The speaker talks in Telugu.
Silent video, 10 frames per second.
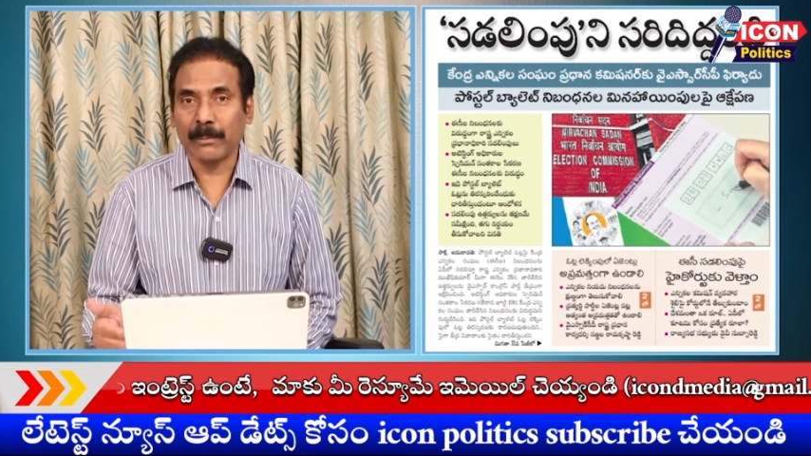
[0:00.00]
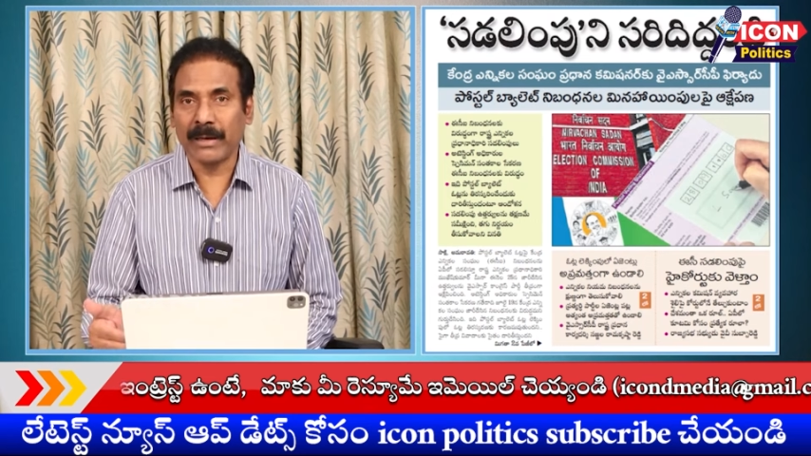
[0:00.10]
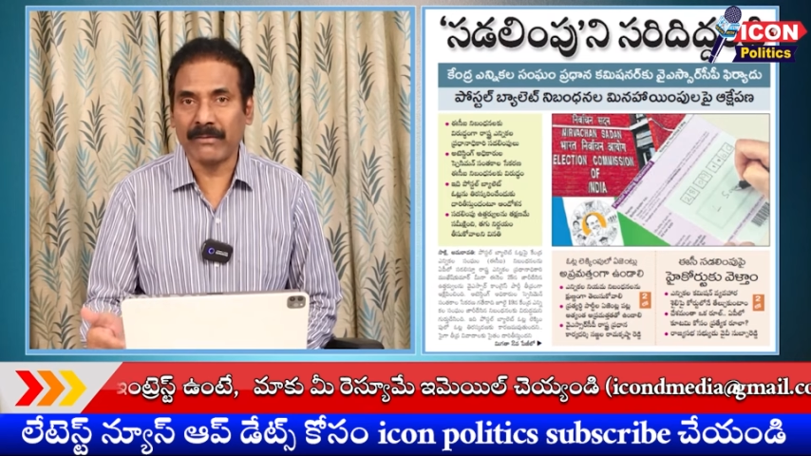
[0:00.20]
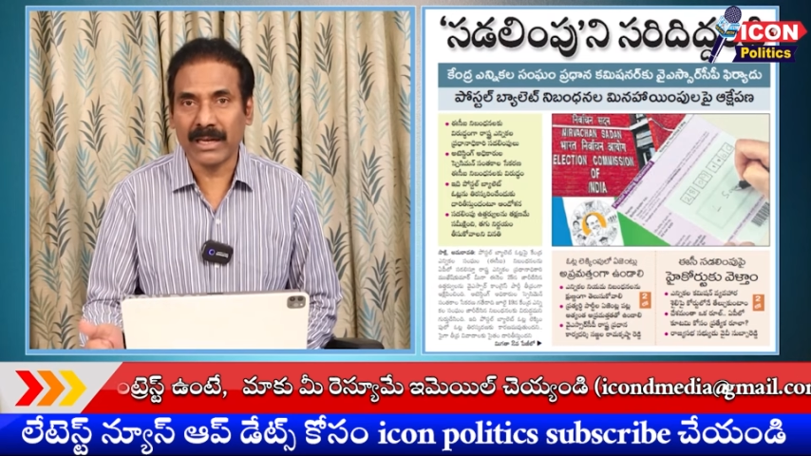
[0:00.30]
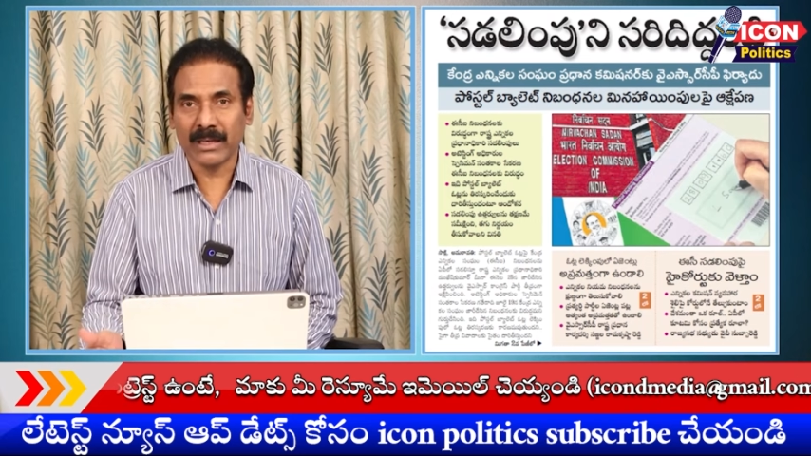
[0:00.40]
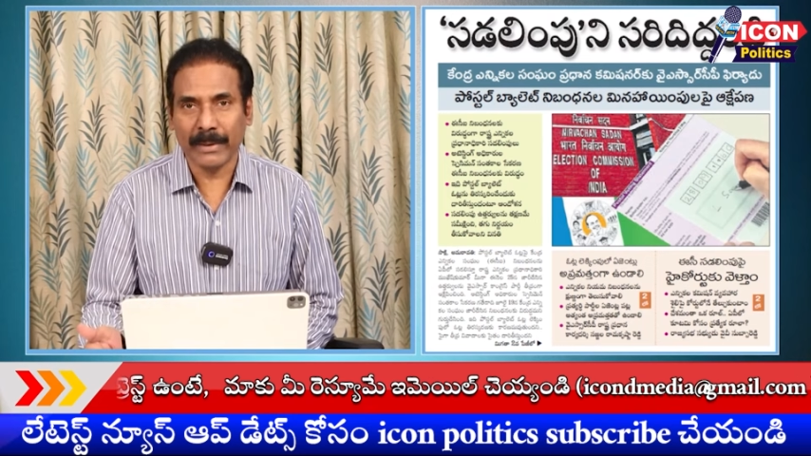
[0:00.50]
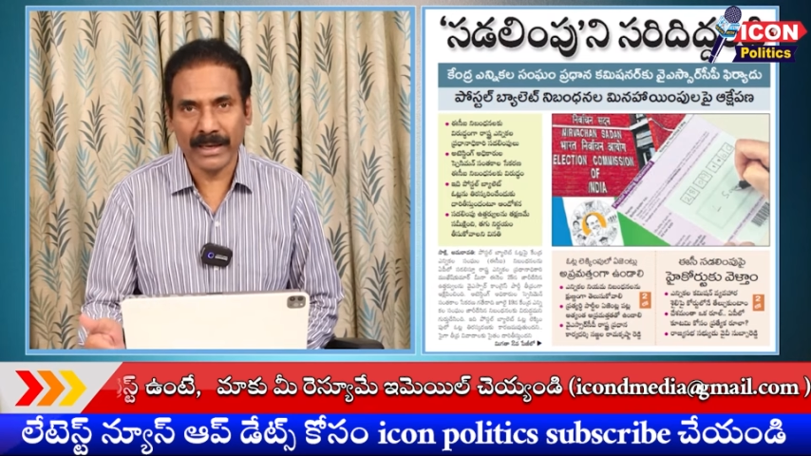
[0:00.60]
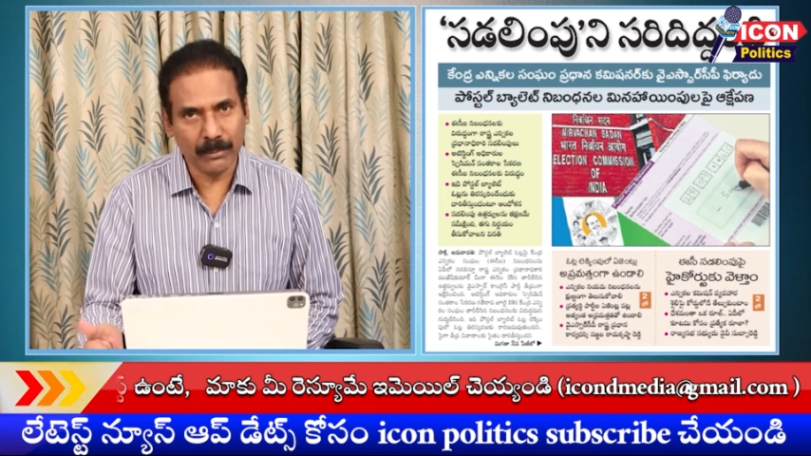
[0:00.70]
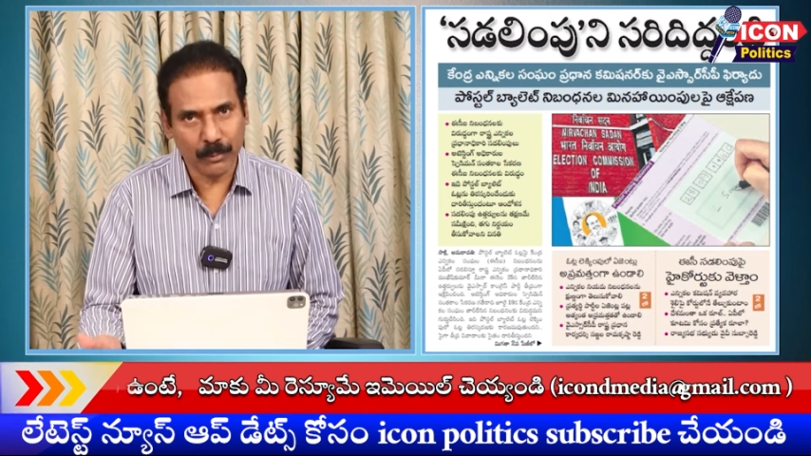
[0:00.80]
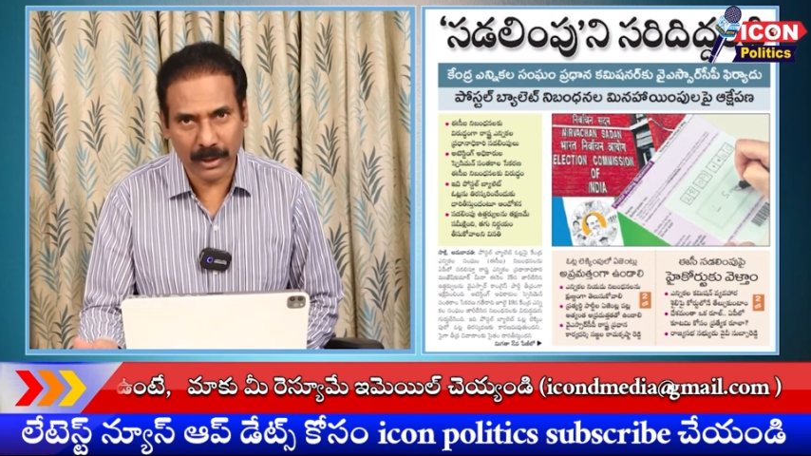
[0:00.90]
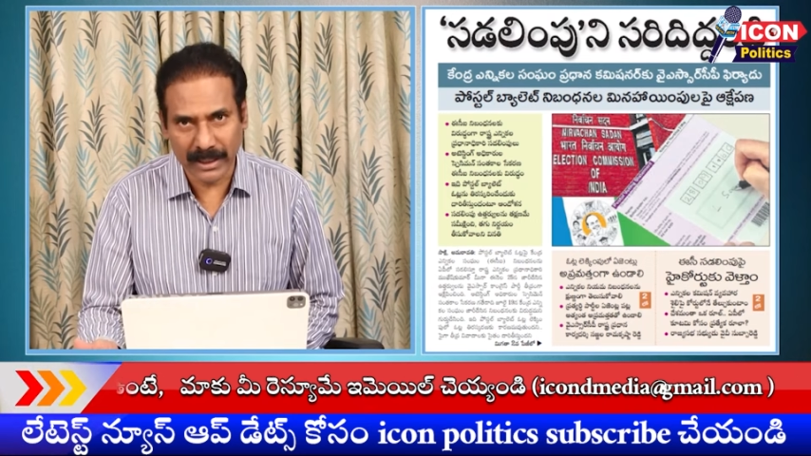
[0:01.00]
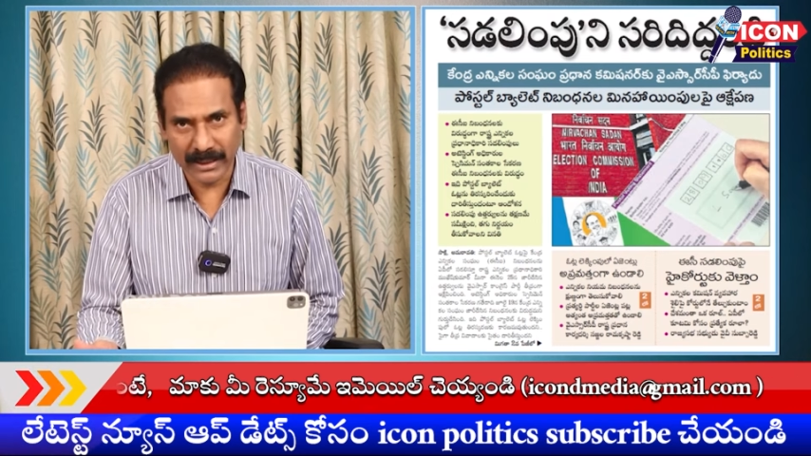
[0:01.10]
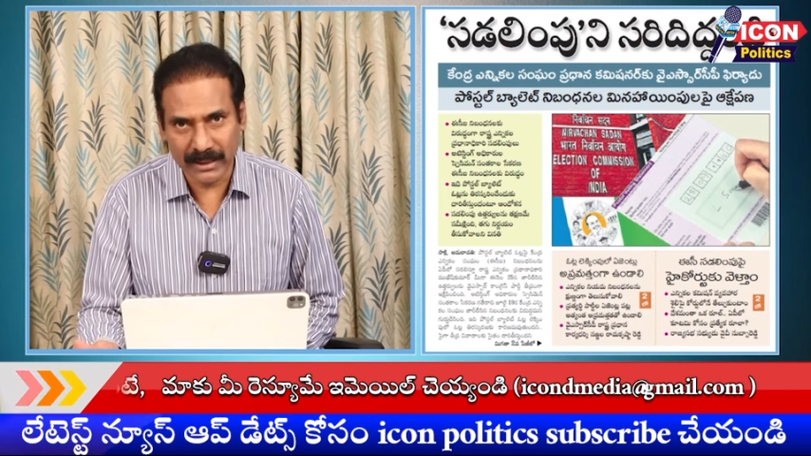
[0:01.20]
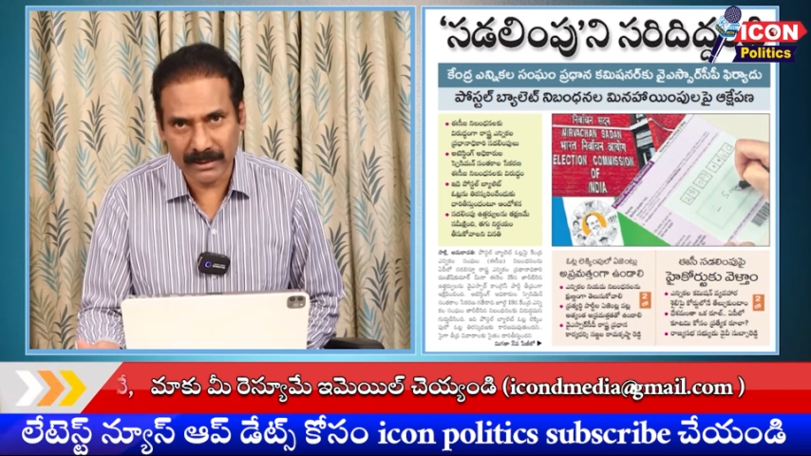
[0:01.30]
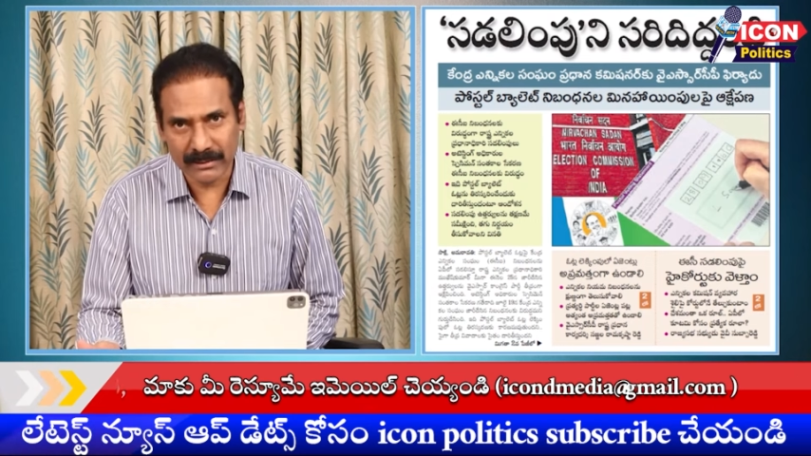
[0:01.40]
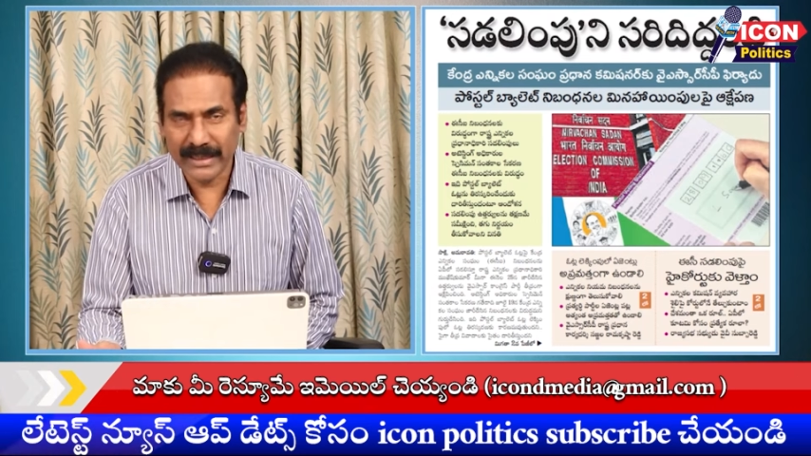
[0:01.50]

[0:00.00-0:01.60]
నలభై వేలకు పైగా పోలైని